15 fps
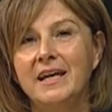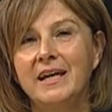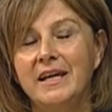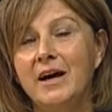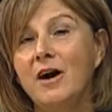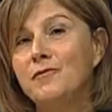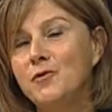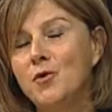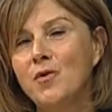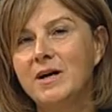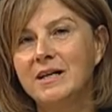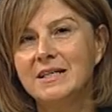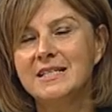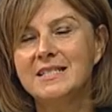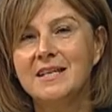E,
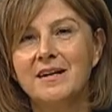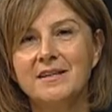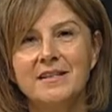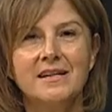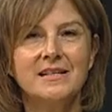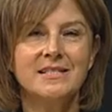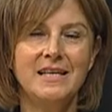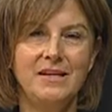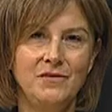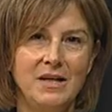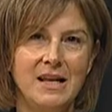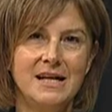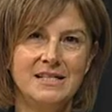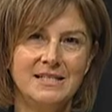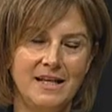Afyonkarahisar'dan
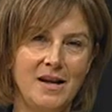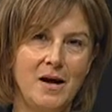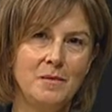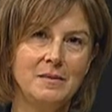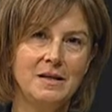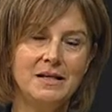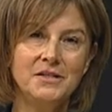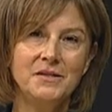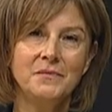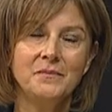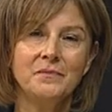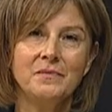sevgiler, selamlar.